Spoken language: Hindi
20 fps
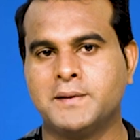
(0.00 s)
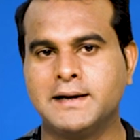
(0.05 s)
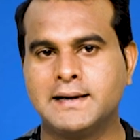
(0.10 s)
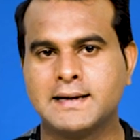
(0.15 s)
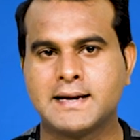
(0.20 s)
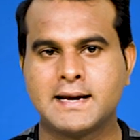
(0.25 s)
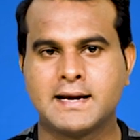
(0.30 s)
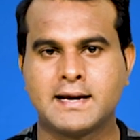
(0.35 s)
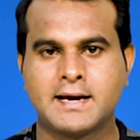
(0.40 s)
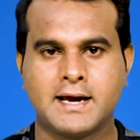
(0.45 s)
पी
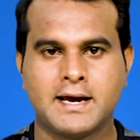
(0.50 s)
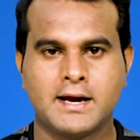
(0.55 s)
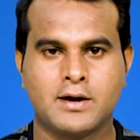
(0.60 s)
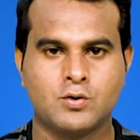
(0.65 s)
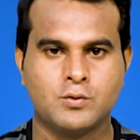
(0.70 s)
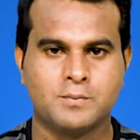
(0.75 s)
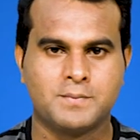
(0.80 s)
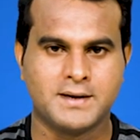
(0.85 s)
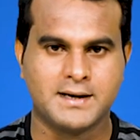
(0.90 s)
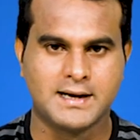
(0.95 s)
टी आई के
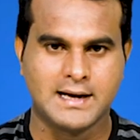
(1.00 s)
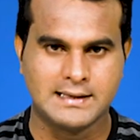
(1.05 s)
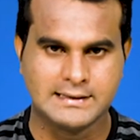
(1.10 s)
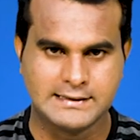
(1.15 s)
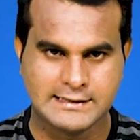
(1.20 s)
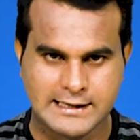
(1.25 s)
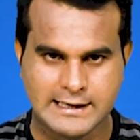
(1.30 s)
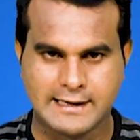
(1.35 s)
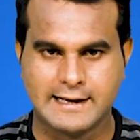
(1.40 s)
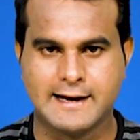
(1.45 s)
ऊपर डाल
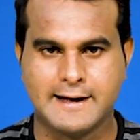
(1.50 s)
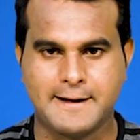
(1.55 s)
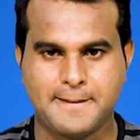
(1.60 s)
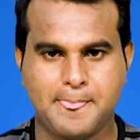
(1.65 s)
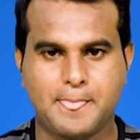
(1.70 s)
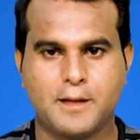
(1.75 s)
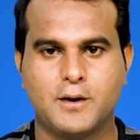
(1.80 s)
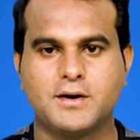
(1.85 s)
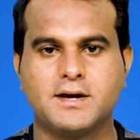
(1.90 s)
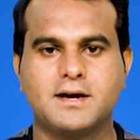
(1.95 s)
दिया गया है
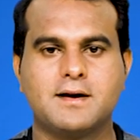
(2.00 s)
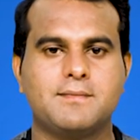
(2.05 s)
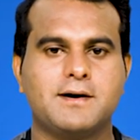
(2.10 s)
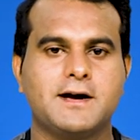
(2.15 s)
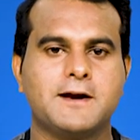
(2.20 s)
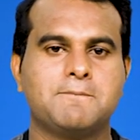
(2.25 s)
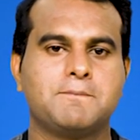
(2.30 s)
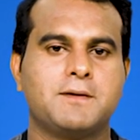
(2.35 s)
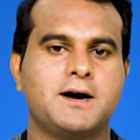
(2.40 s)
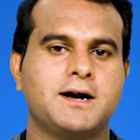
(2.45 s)
और ये
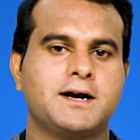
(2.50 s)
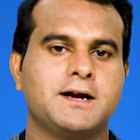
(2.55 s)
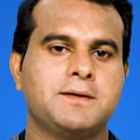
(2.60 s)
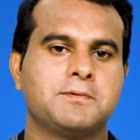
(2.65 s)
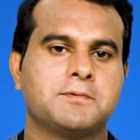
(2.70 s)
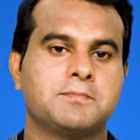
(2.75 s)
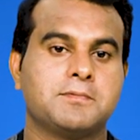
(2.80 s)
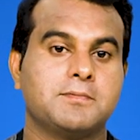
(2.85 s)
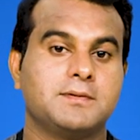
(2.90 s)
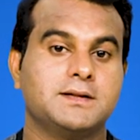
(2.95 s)
हमारी पार्टी
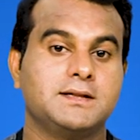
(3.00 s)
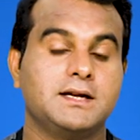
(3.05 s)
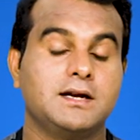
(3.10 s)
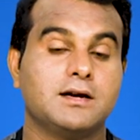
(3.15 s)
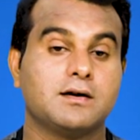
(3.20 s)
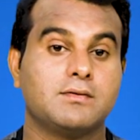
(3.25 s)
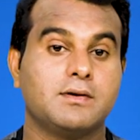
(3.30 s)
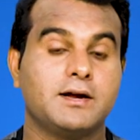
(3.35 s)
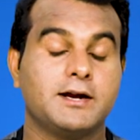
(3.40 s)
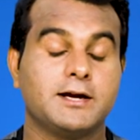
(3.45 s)
पर पाबंदी
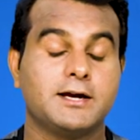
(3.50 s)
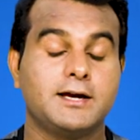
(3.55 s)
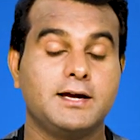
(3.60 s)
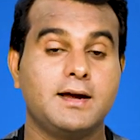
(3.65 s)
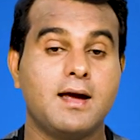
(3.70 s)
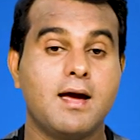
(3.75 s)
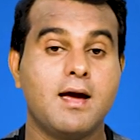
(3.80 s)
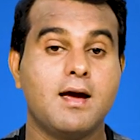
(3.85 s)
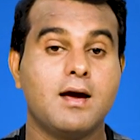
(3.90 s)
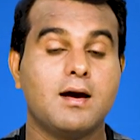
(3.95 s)
लगवाने
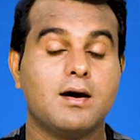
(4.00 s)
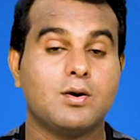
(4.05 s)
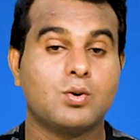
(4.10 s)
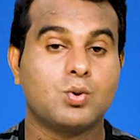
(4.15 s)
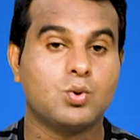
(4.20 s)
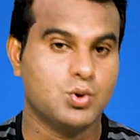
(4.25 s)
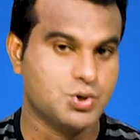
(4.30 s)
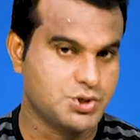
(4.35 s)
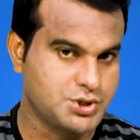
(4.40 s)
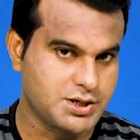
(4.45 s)
की
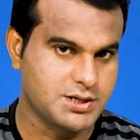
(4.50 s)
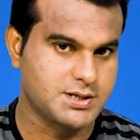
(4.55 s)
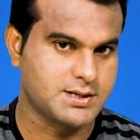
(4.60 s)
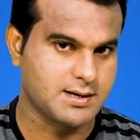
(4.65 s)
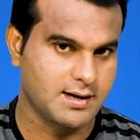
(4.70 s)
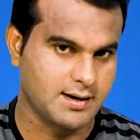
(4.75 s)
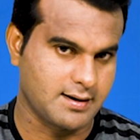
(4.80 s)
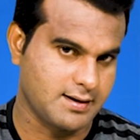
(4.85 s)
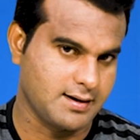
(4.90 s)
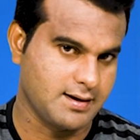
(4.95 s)
कोशिश
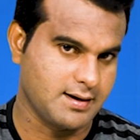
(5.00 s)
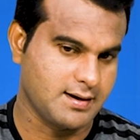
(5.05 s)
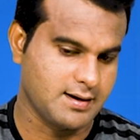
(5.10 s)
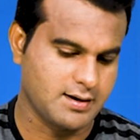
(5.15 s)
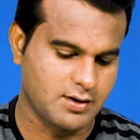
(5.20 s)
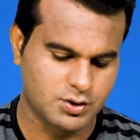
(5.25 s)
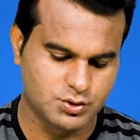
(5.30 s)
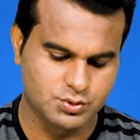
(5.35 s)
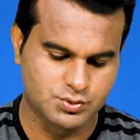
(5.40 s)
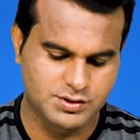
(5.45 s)
कर रहे हैं
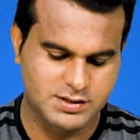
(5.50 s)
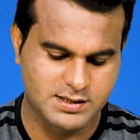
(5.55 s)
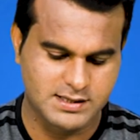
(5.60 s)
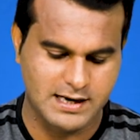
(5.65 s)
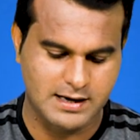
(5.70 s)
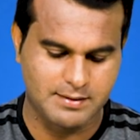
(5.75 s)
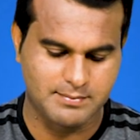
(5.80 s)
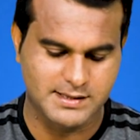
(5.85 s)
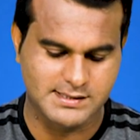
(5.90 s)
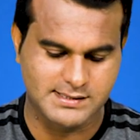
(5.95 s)
और दूसरी
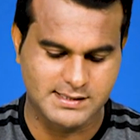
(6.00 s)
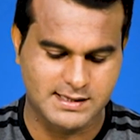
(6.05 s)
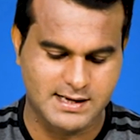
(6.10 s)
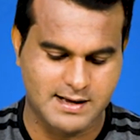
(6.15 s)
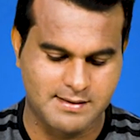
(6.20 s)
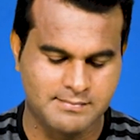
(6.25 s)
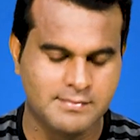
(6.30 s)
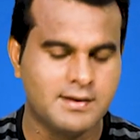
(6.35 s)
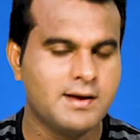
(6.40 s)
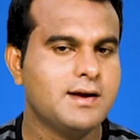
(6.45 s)
जानब नाजन
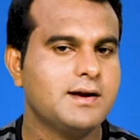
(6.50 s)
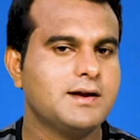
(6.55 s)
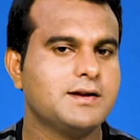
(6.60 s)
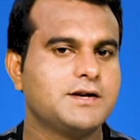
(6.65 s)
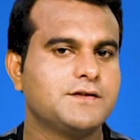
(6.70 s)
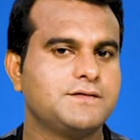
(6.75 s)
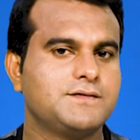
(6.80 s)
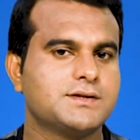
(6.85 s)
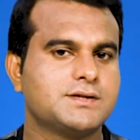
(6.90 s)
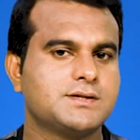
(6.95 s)
काम
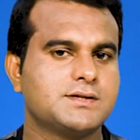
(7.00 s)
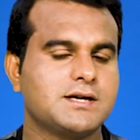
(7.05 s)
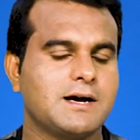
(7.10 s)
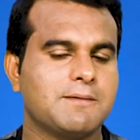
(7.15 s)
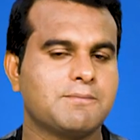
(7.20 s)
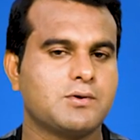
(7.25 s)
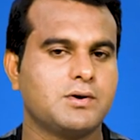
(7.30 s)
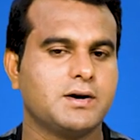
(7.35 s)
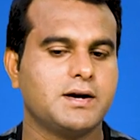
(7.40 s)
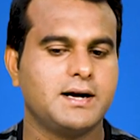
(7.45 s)
चीफ जस्टिस
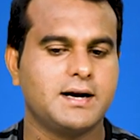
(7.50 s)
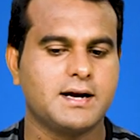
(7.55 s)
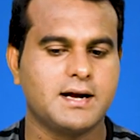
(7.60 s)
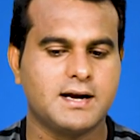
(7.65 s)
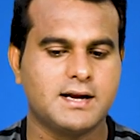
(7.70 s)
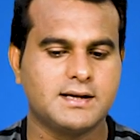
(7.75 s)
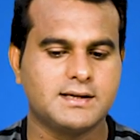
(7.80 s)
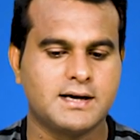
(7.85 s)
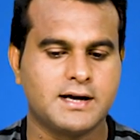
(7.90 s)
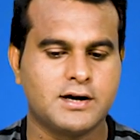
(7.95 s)
साहब को घेरा डाला जा